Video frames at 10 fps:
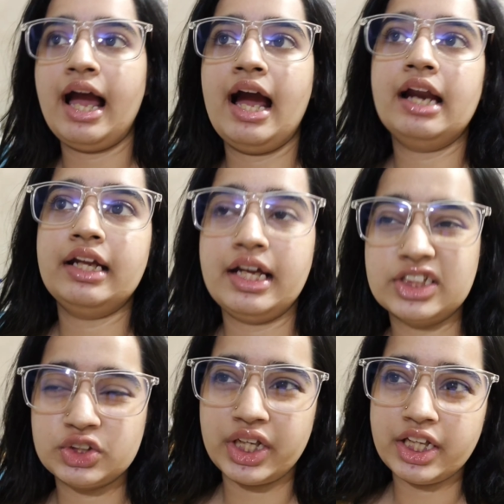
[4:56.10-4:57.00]
एंड
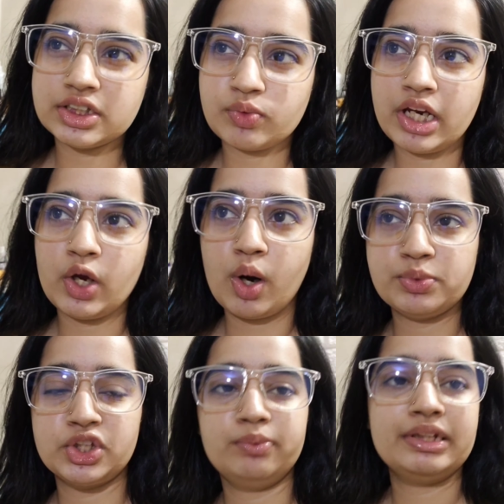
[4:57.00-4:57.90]
एक्सचेंज वाले
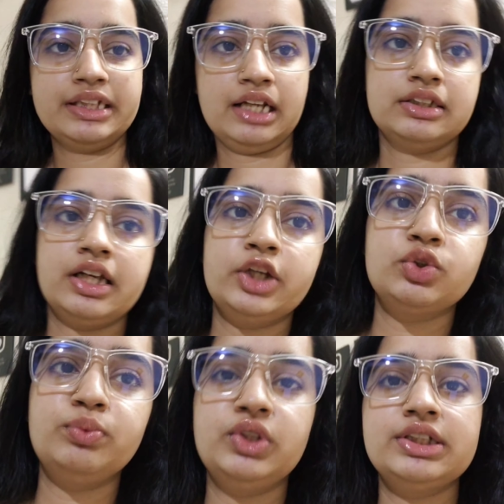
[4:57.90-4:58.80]
ऑप्शन में सीन ऐसा था कि
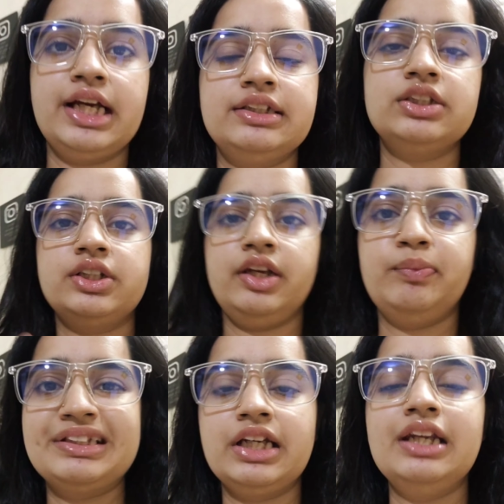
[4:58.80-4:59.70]
जो मुझे साइजेस चाहिए
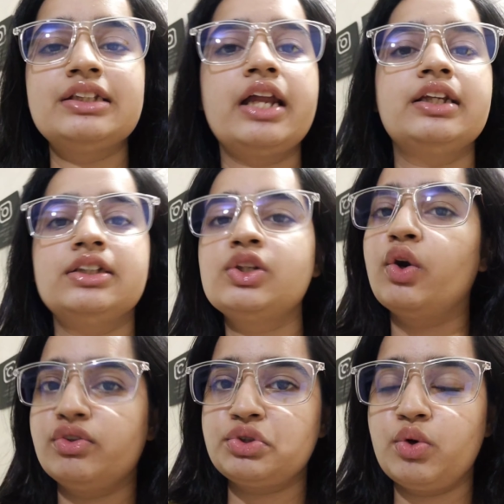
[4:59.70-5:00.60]
बेसिकली सारे साइजेस
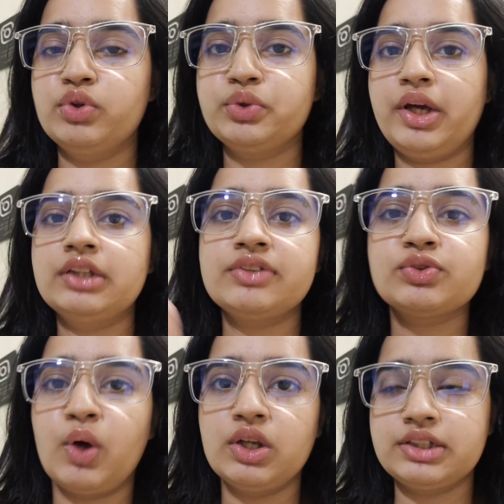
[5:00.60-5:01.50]
ऑटो स्टॉक हो चुके थे सिर्फ
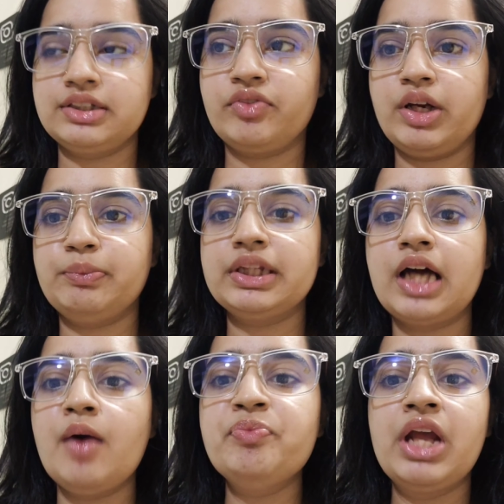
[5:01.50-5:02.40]
स्मॉल साइज अवेलेबल
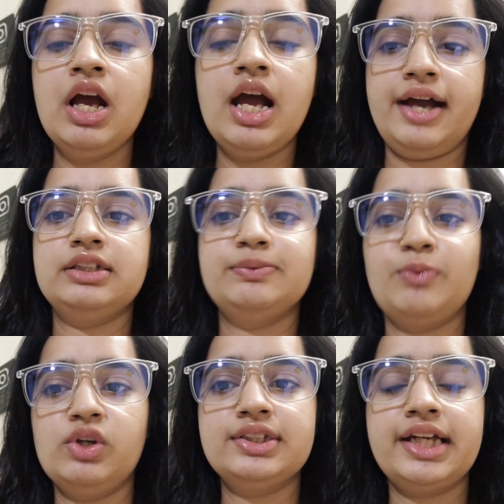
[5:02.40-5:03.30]
था एंड
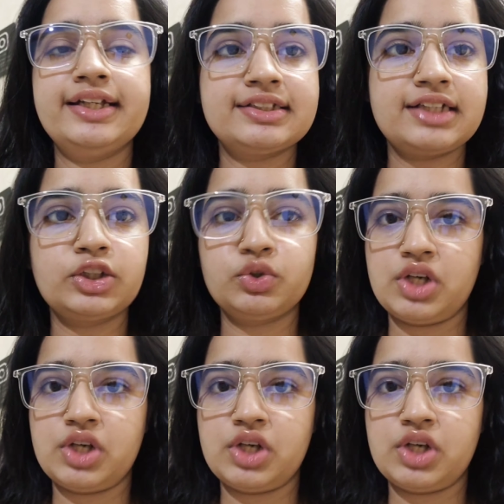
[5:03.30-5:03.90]
स्मॉल साइज का जो